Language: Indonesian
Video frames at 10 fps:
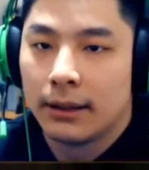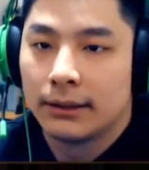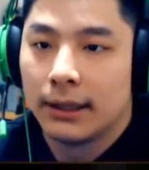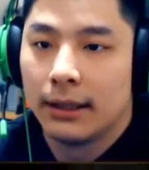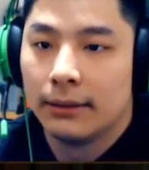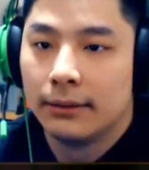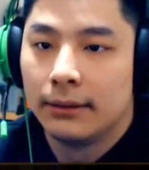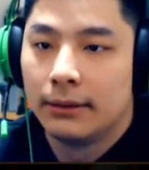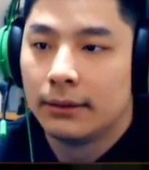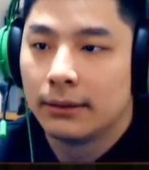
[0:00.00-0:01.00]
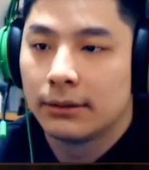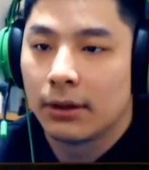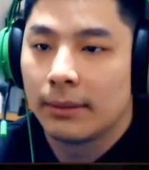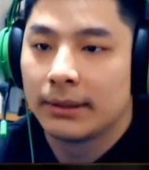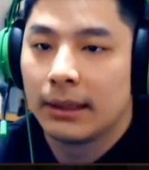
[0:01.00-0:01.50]
Nice ya.
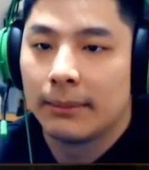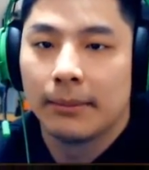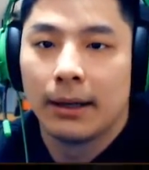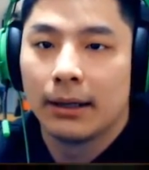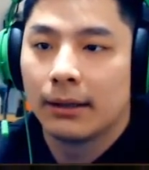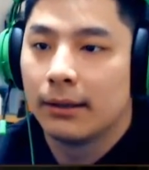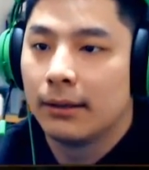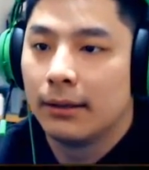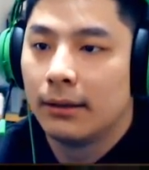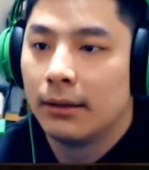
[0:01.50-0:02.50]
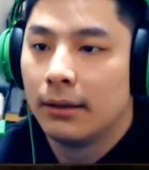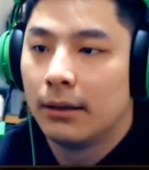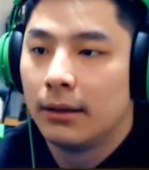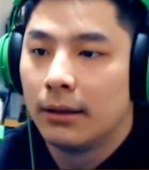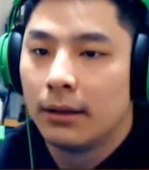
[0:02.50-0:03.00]
masih aman banget.
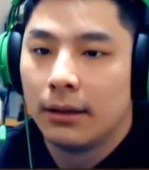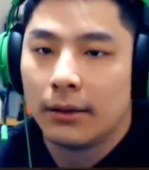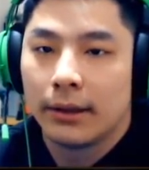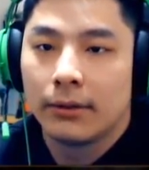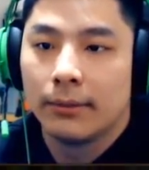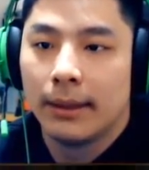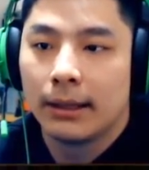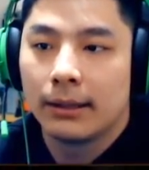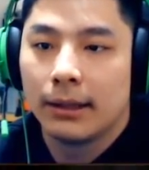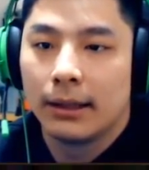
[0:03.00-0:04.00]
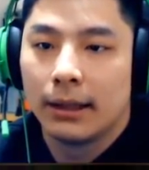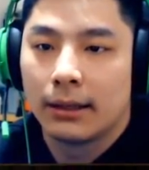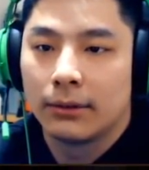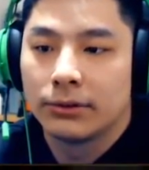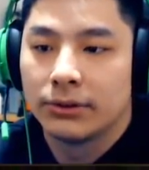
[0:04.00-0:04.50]
Tapi cool banget. Ada
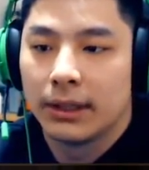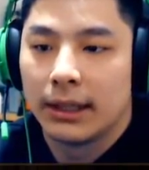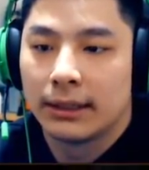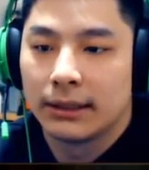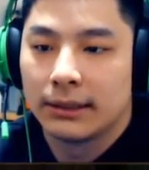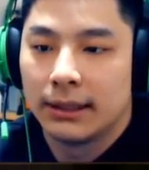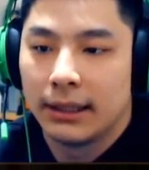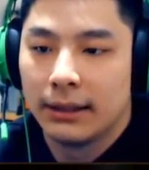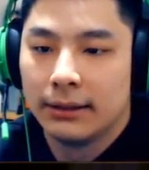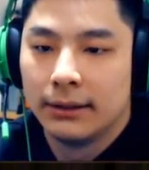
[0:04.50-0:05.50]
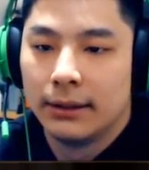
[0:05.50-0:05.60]
Argus juga ada di sini ya.